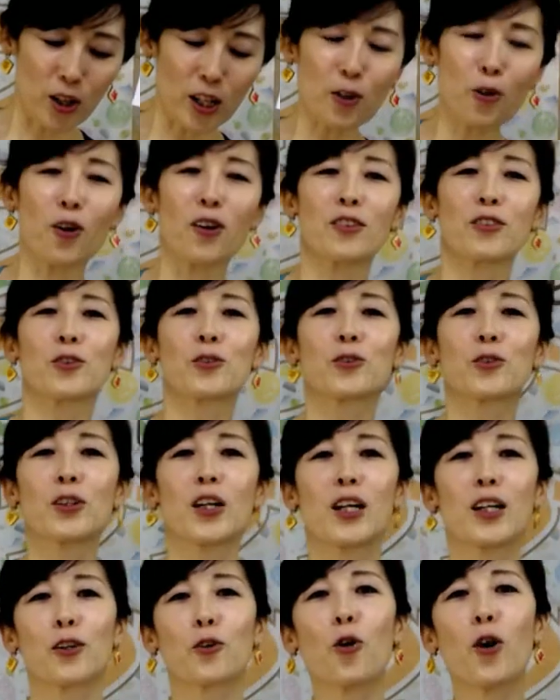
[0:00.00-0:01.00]
りご飯、
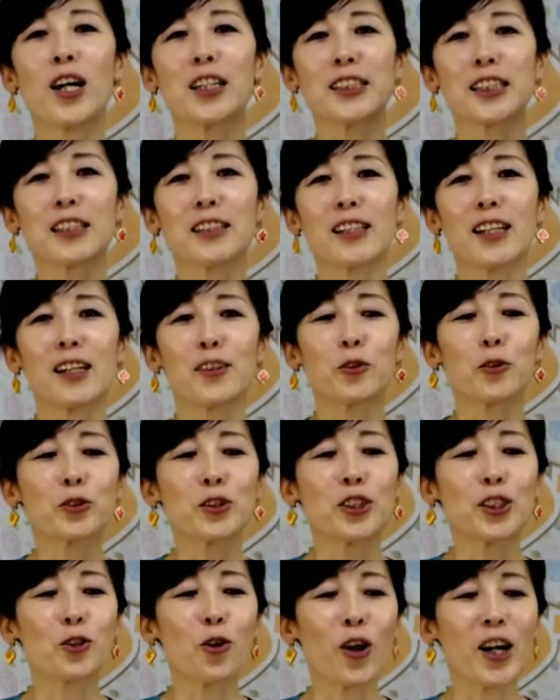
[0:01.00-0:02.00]
ご飯だって、残
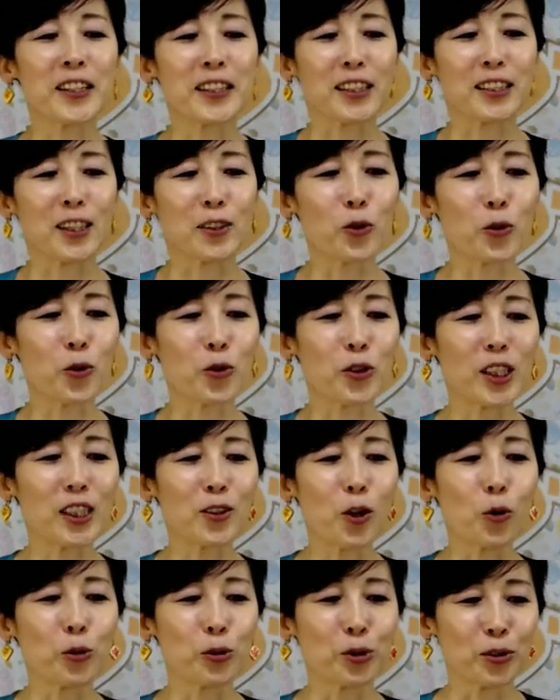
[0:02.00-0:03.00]
りご飯だって、残り
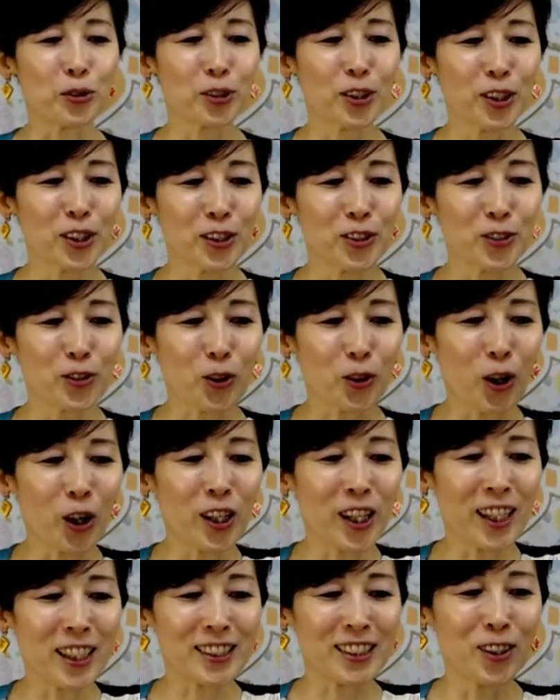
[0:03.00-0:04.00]
五分、残り
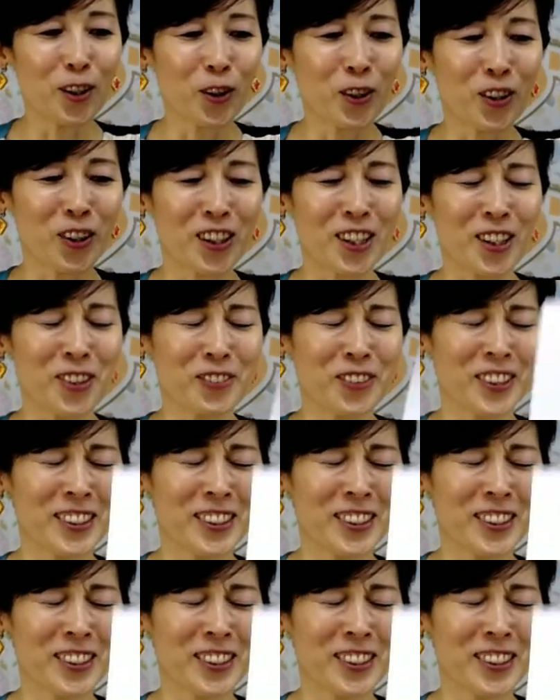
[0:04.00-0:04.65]
残り。